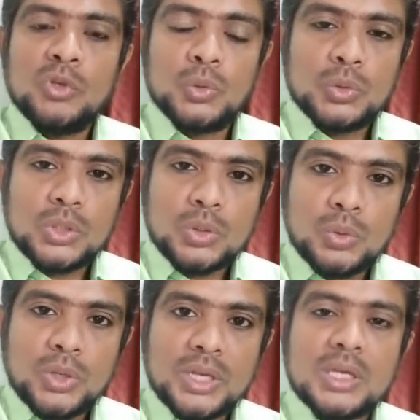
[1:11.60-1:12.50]

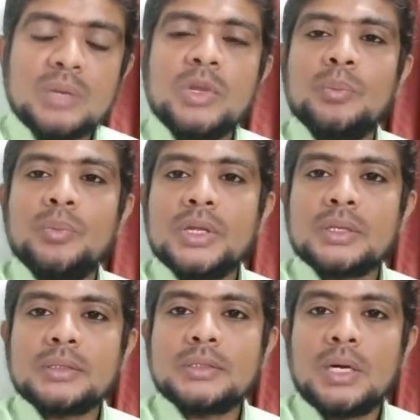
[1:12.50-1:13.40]
யூதர்களுடைய நிலைமை எப்படி
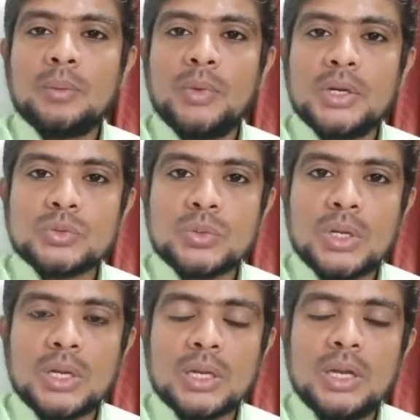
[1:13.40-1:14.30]
இருந்தது அப்படின்னு
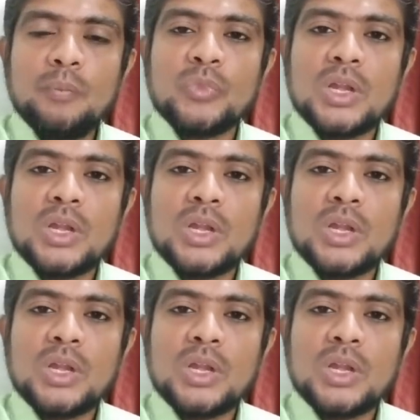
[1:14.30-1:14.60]
சொன்னாக்கா